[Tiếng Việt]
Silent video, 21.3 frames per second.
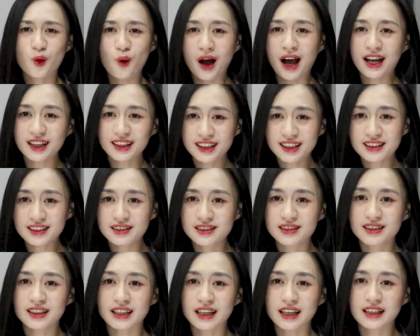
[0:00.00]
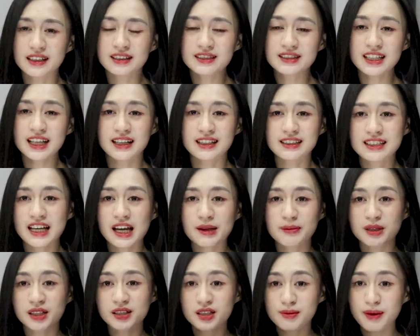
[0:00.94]
quá thích những cái chàng
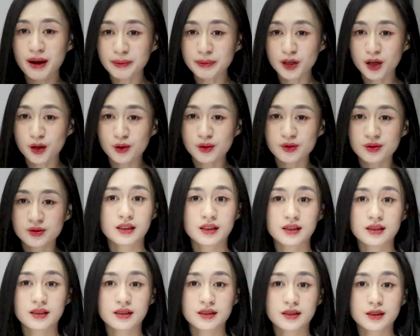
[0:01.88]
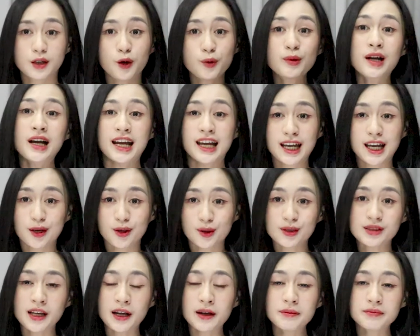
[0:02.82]
trai mà cơ bắp đâu, không hề
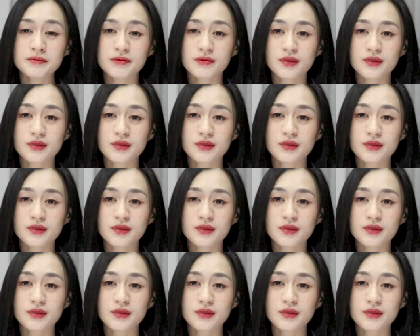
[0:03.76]
luôn nhá.